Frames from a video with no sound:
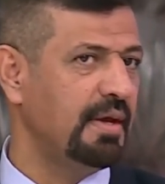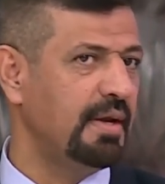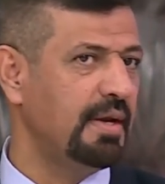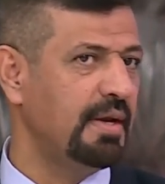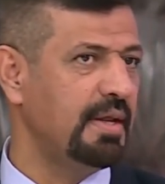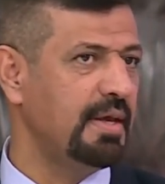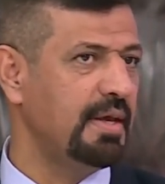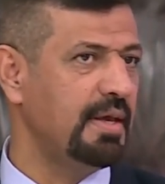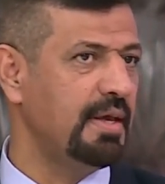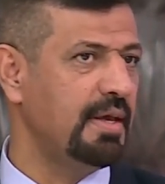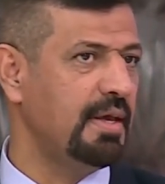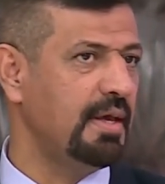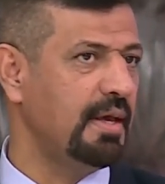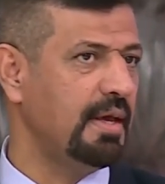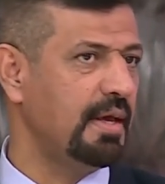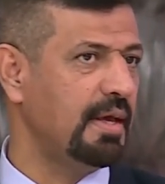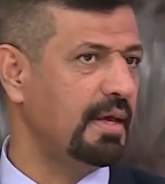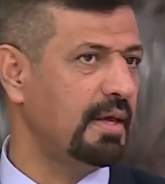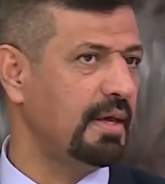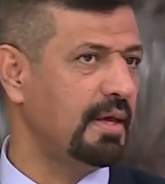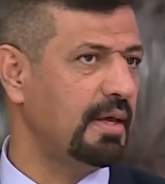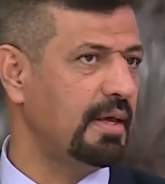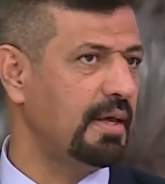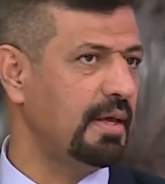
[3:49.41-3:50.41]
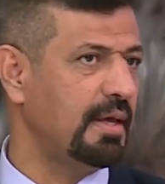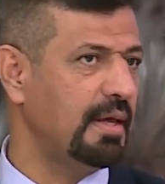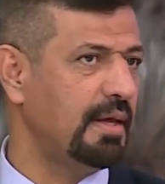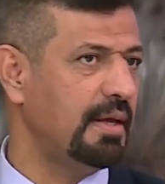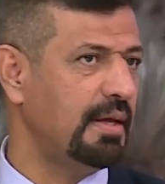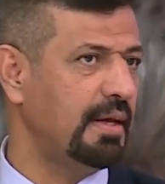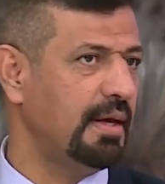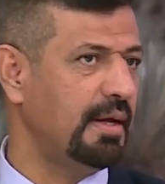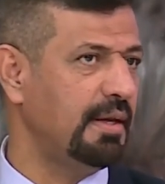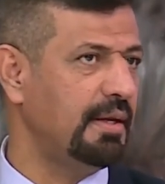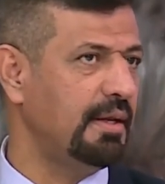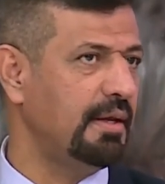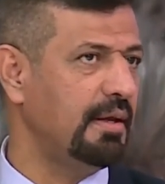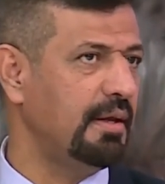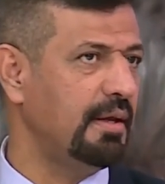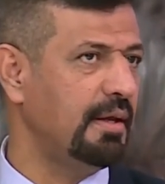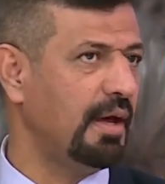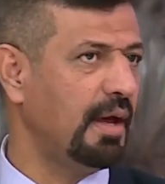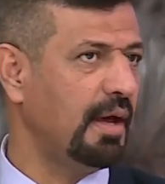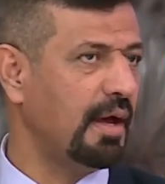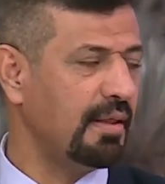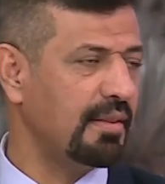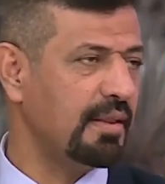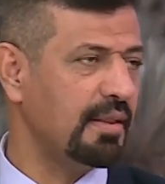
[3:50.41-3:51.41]
لي آه، يعني
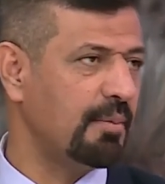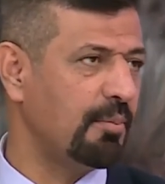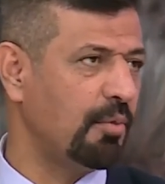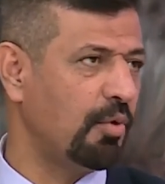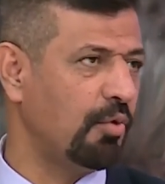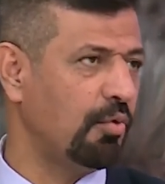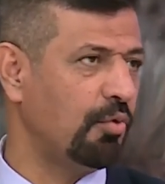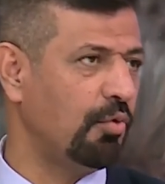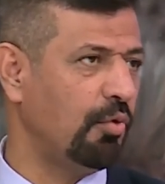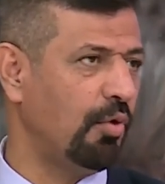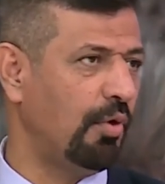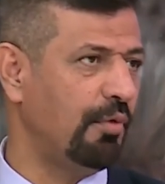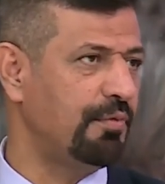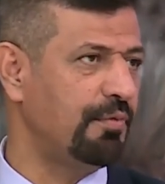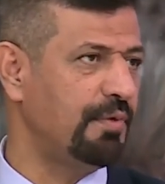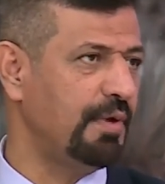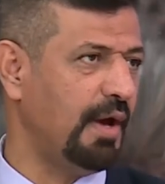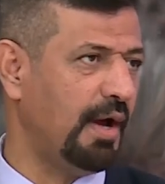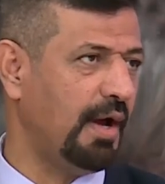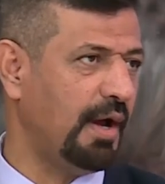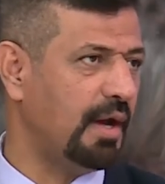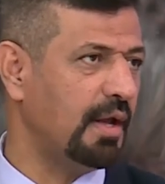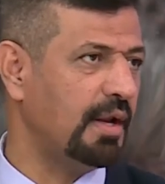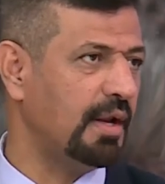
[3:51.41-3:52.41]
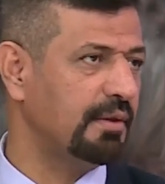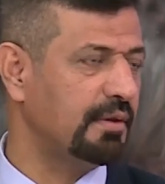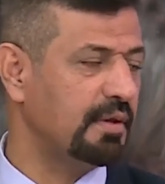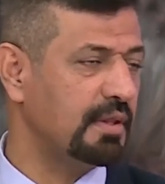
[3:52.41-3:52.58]
هذا الموضوع في حالة